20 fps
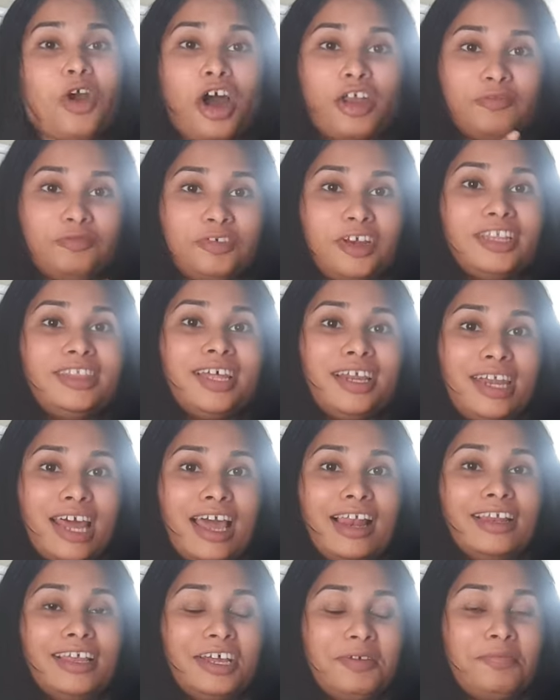కాన్ఫిడెంట్ దట్ ఐ
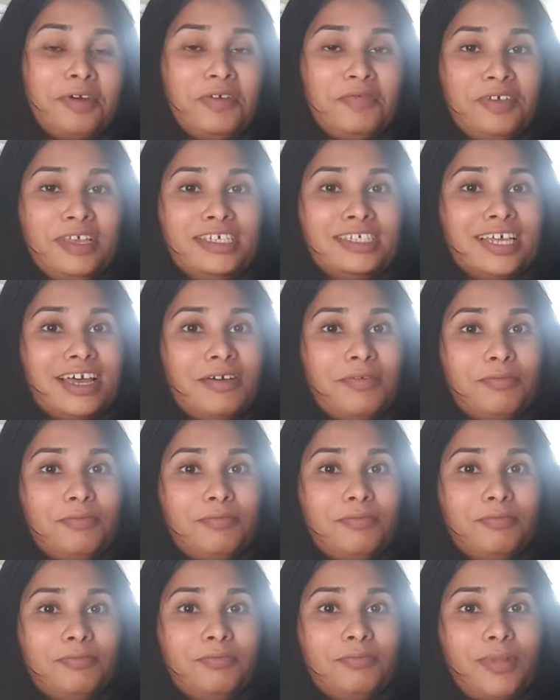విల్ గెట్ మై వీసా
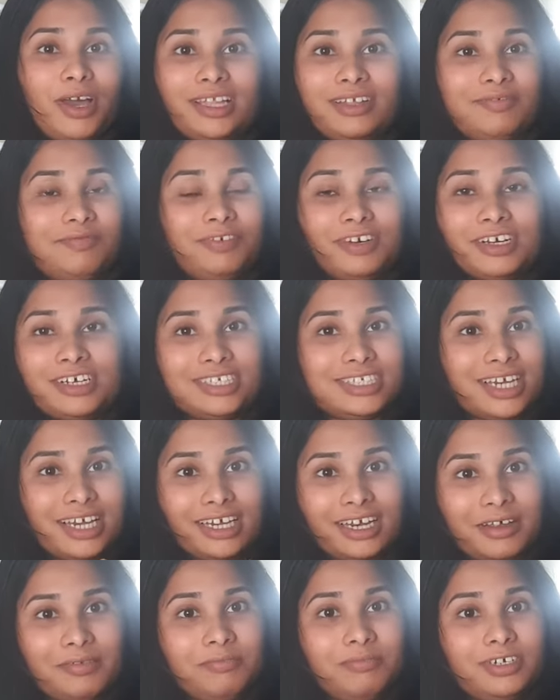బై ద ఫస్ట్
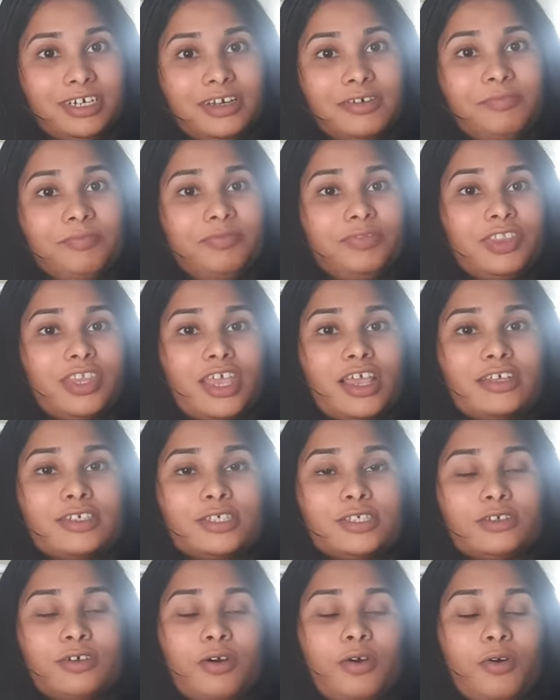అటెంప్ట్
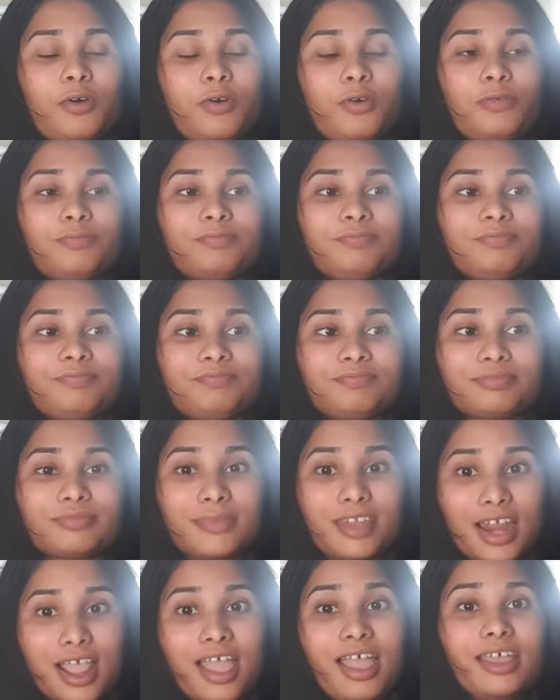సో
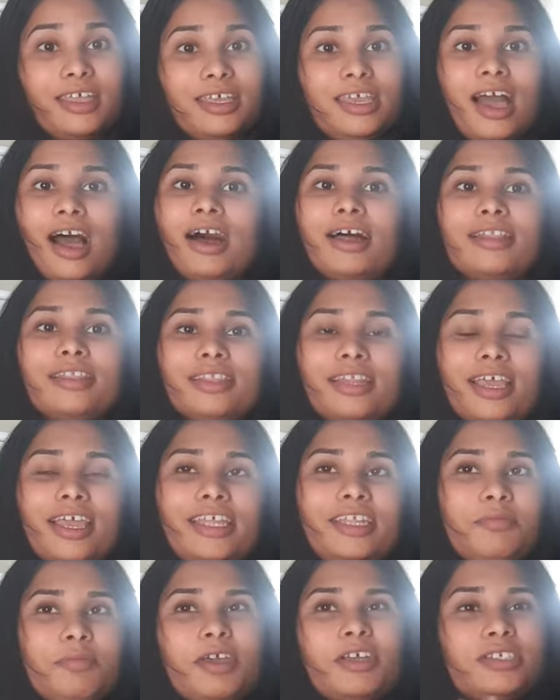యా
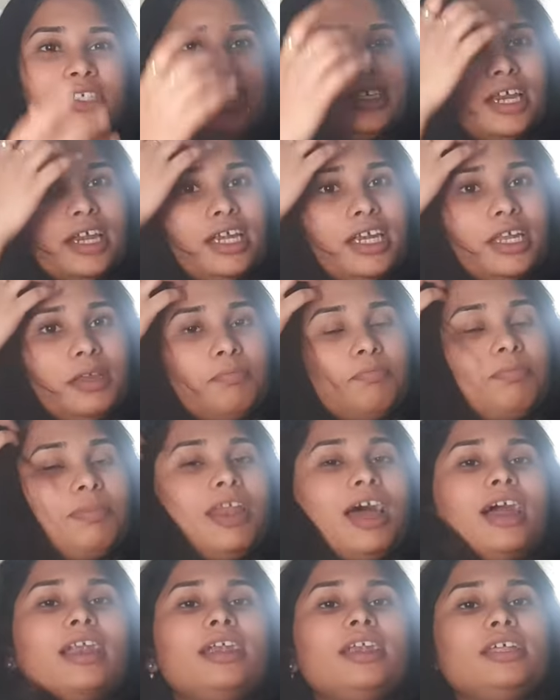ఇది మీకు చిన్న టిప్
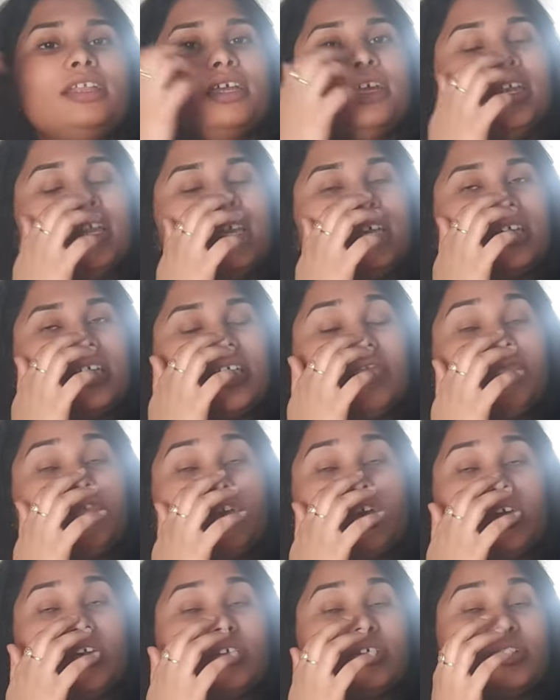లాంటిది లైక్ ఇఫ్ యు
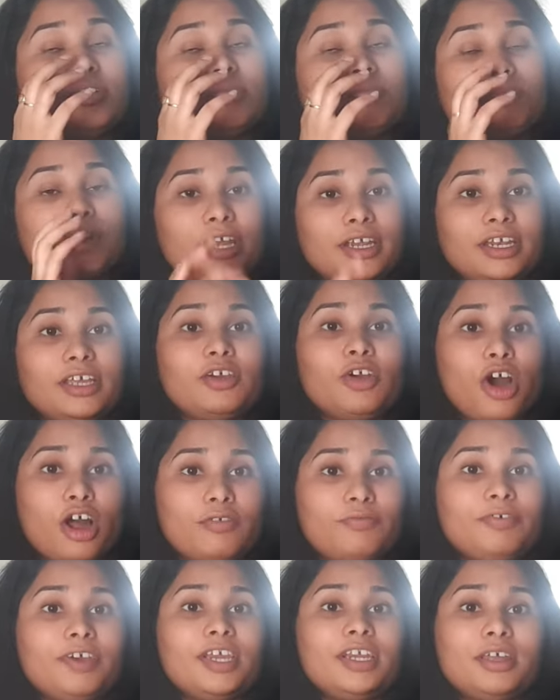ఆర్ ప్రతి
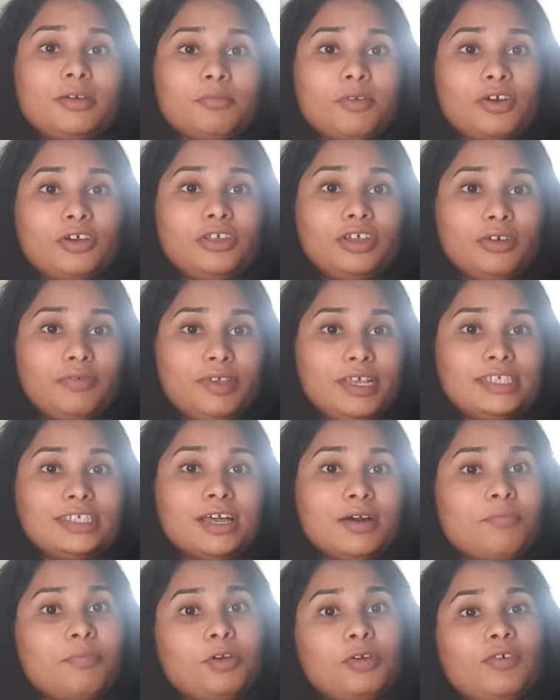కాన్ఫిడెంట్ అబౌట్ యువర్ వీసా
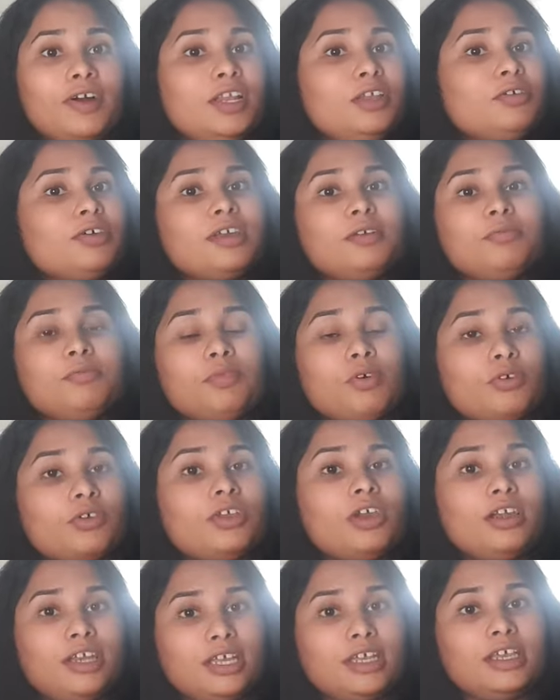అప్రూవల్ యూ కెన్ బుక్
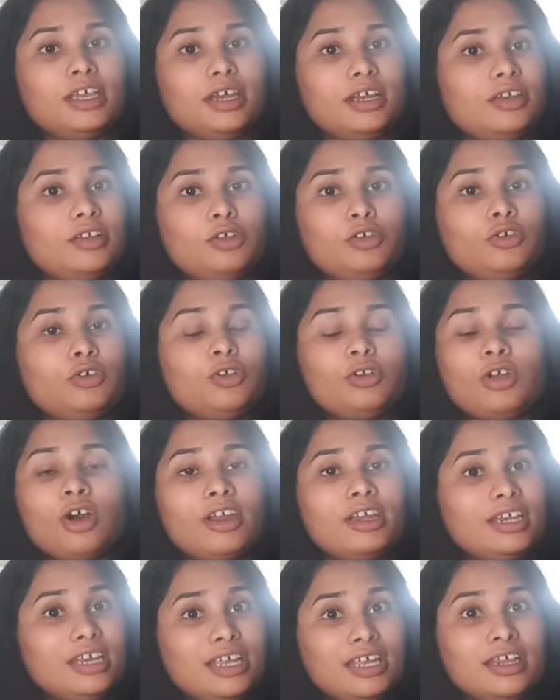యువర్ టికెట్ యూ డు
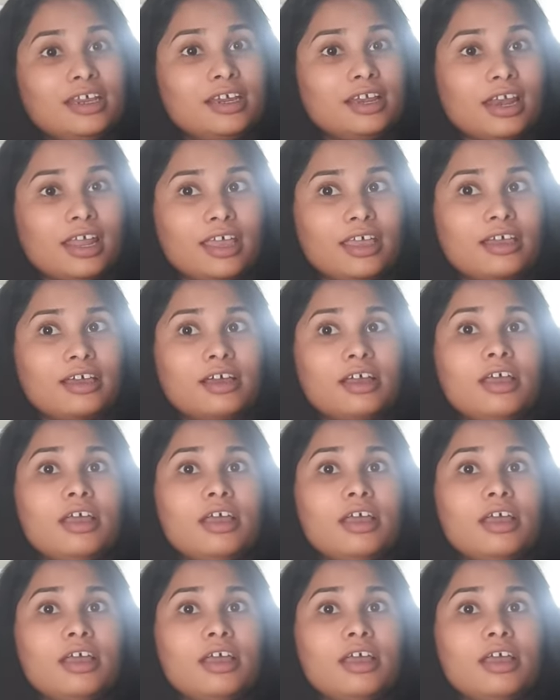నాట్ నీడ్ లైక్